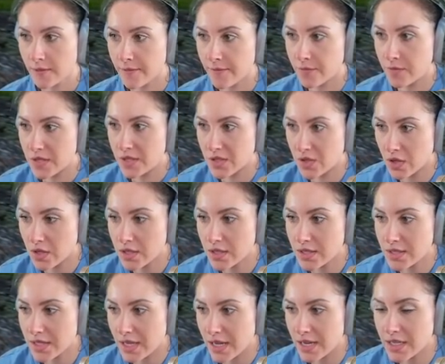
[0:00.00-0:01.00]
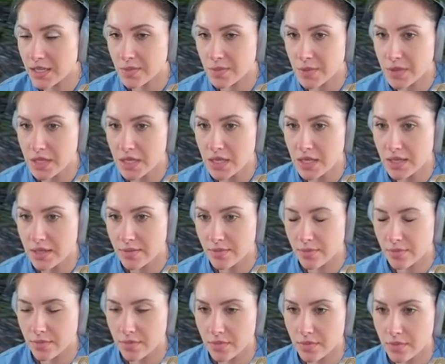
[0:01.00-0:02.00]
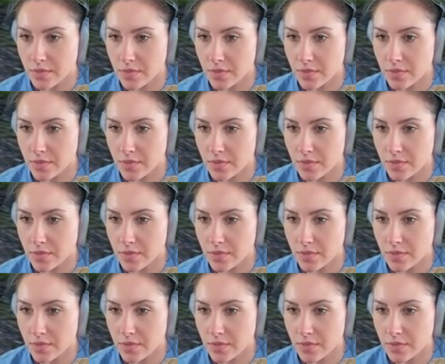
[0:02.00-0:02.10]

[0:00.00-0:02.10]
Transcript: Wie soll ich das alles mitnehmen?